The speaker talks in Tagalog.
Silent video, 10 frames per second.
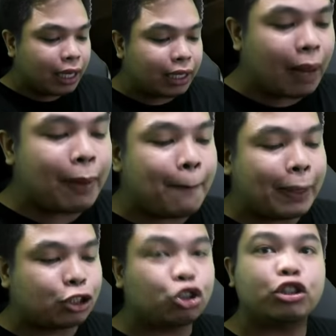Grabe ang
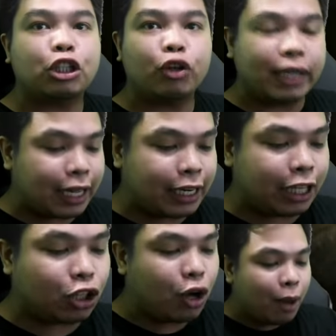bastos nitong granny
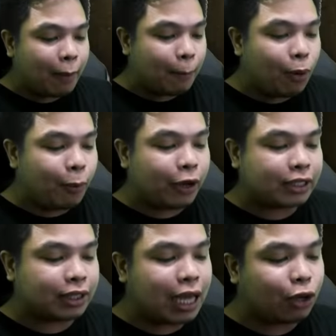na to.
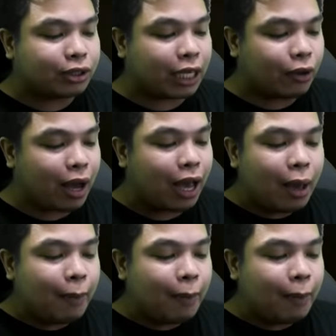Mabubuisit na ako sa iyo ha. Ah.